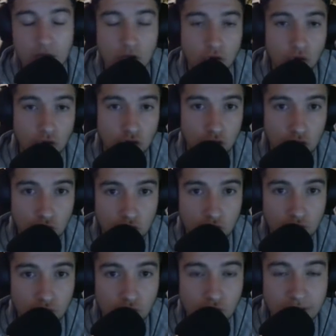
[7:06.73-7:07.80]
Donc, ce que je
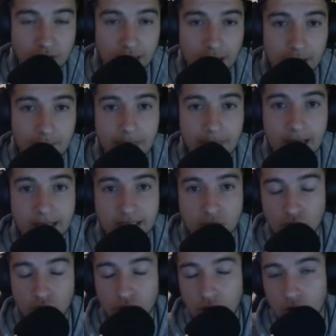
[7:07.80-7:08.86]
vous conseille, c'est
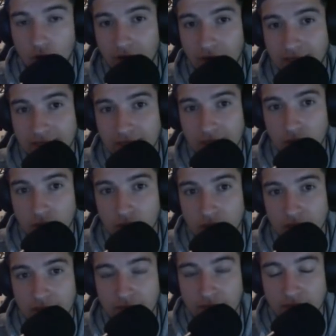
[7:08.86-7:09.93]
qu'une fois le level 114
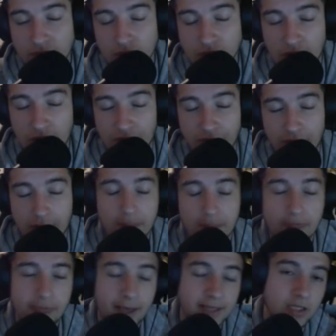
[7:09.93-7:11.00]
atteint, ce que vous allez faire,
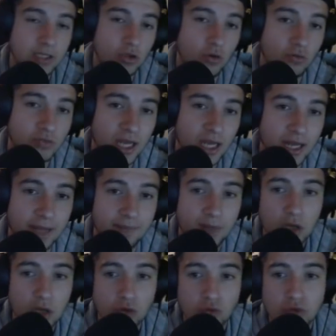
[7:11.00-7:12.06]
c'est que vous allez
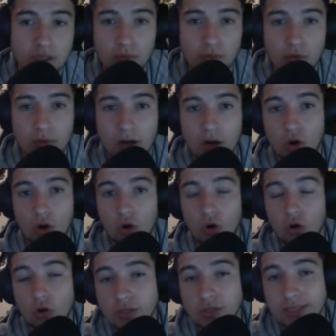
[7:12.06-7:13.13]
tout simplement
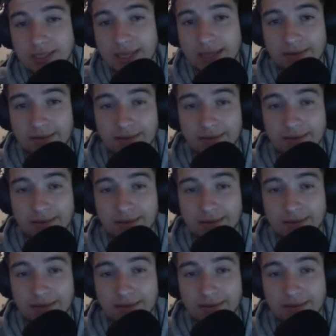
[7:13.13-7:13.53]
restat